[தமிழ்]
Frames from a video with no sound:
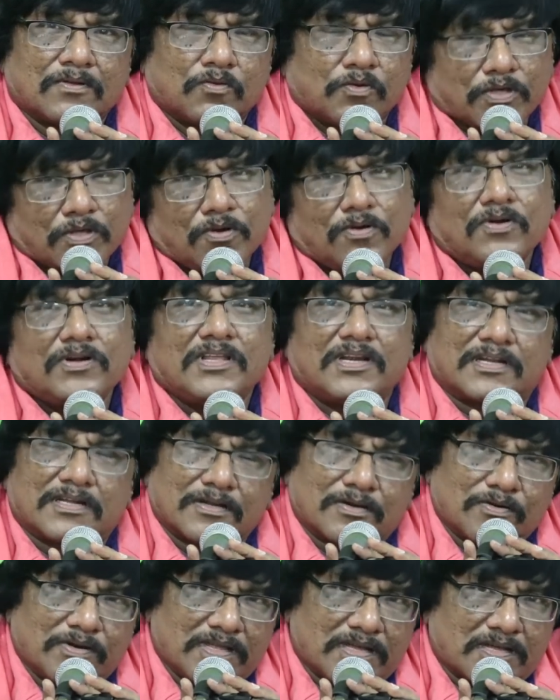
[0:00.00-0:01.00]
உயிரோடு
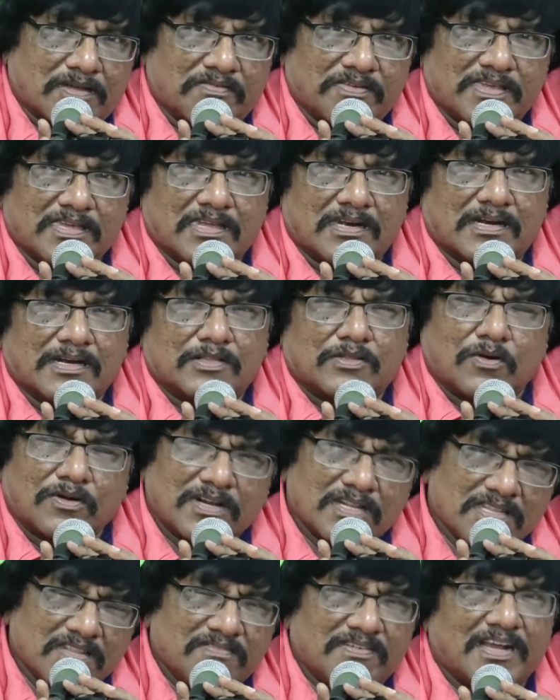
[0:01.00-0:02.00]
இருக்கக்கூடிய கவிஞர்கள்
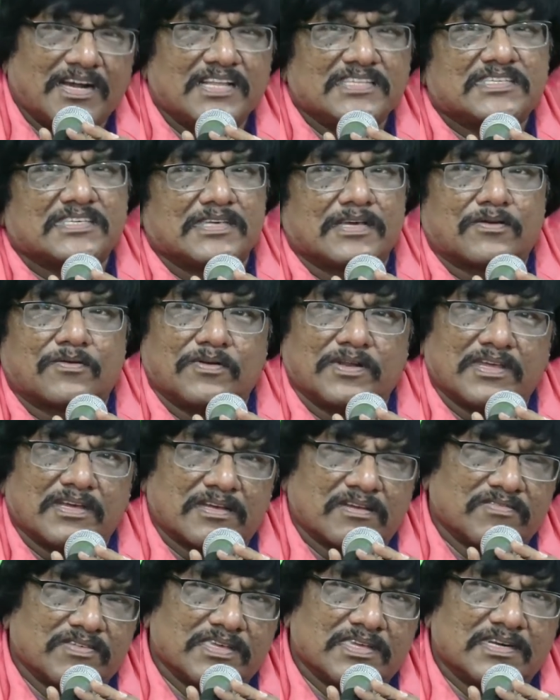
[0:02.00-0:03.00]
தொடர்ந்து வேலை செய்யக்கூடிய
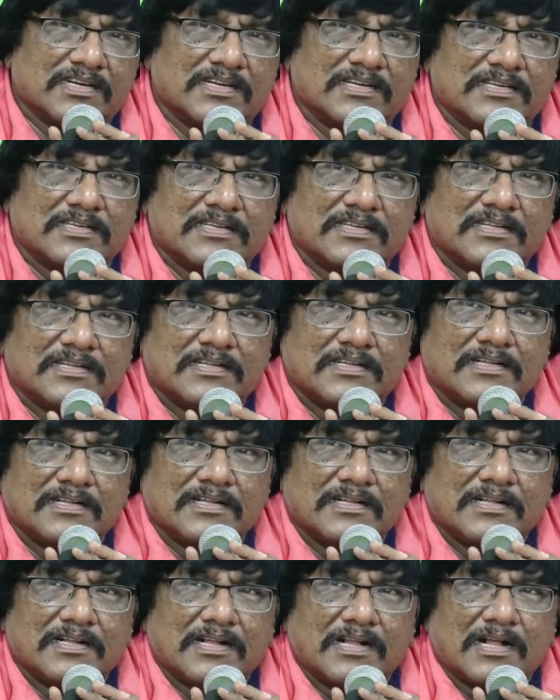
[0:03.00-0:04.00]
கவிஞர்கள்
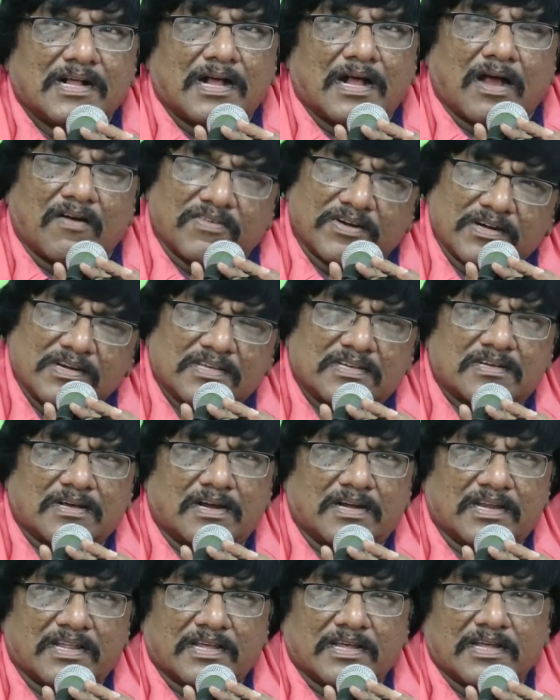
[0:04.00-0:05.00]

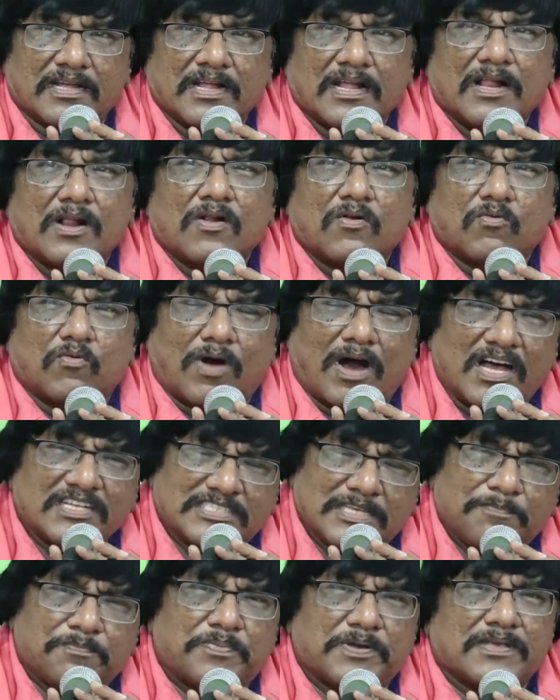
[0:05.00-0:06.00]
அவர்களுக்கான
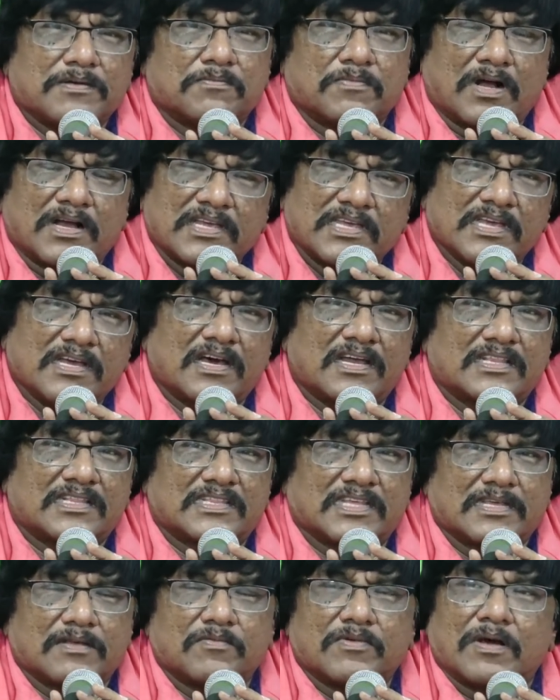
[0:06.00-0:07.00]
வாசிப்பையும்
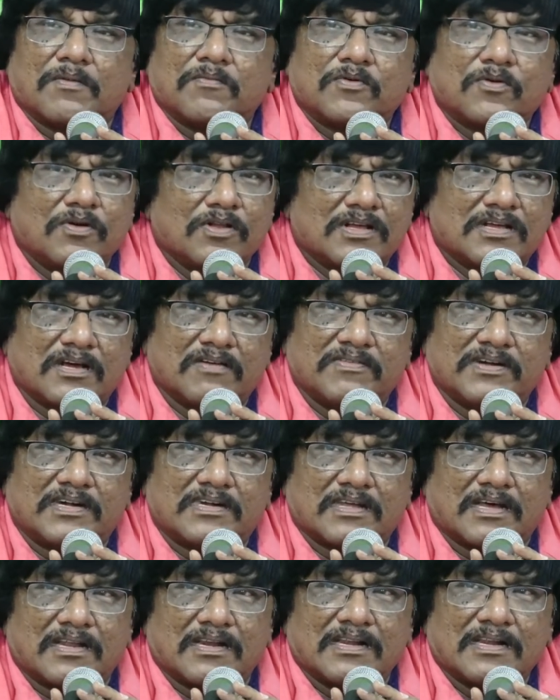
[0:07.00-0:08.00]
அங்கீகாரத்தையும் நாம்
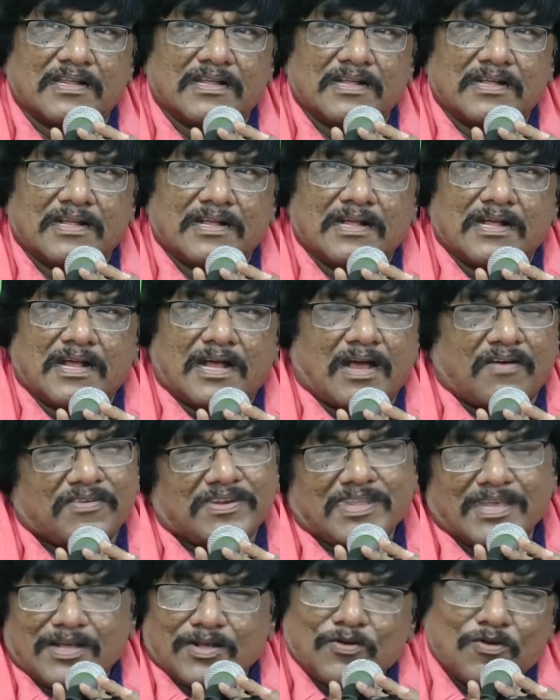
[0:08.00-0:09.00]
கொடுக்காவிட்டால்
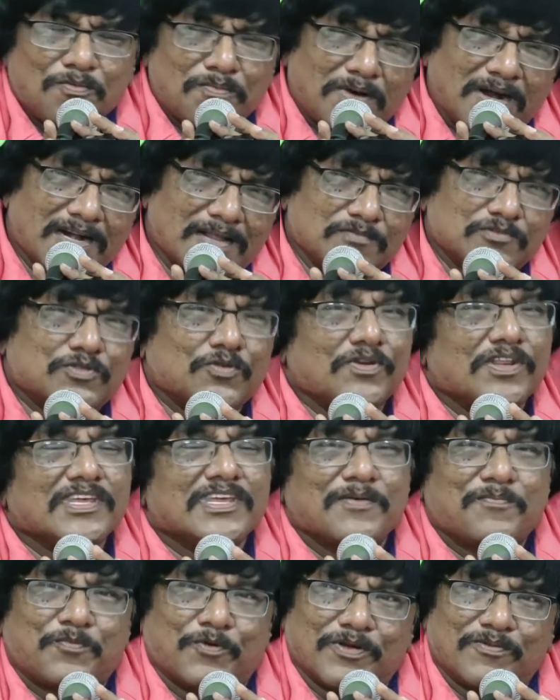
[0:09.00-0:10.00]
அவர் எங்கோ மனம்
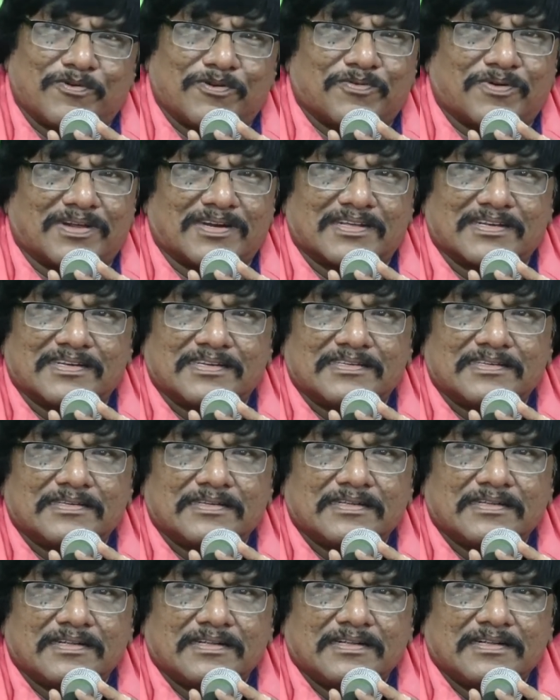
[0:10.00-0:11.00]
சுருங்கி போய் விடுவார்கள்
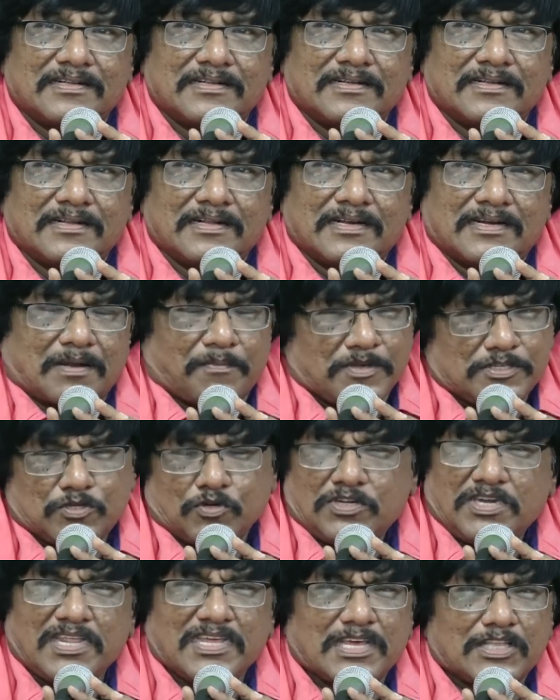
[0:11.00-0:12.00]
நம்மை
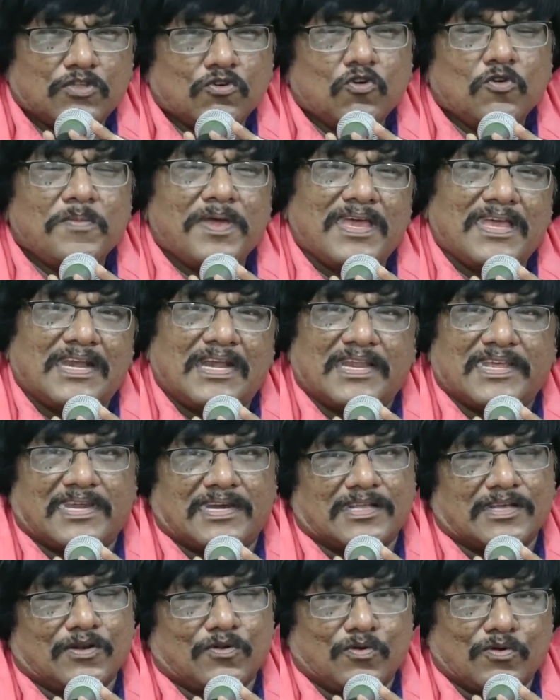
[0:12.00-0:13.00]
சுற்றி எதுவுமே இல்லை
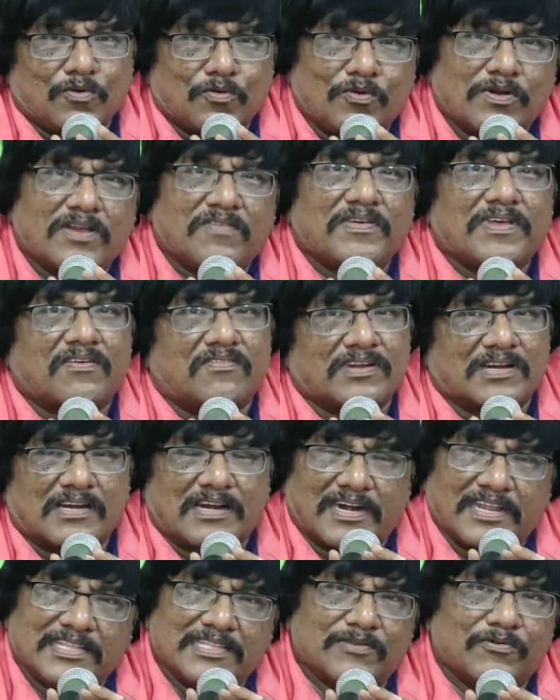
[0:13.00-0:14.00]
என்கிற ஒரு உணர்வை அவர்கள்
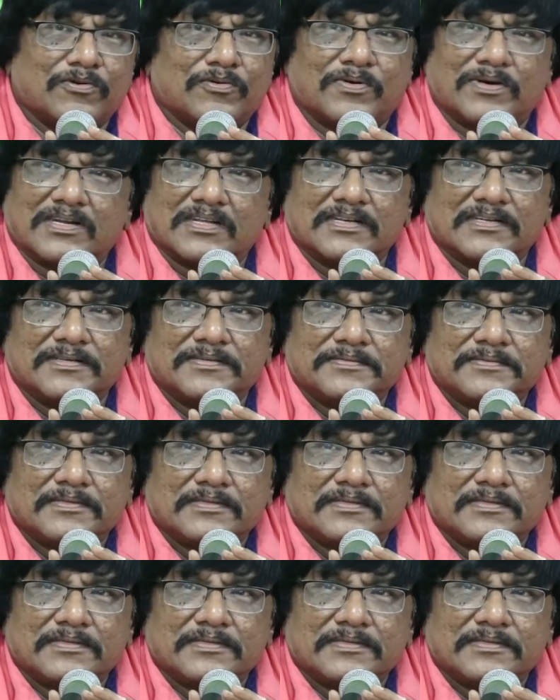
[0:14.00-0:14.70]
அடைந்து விடுவார்கள்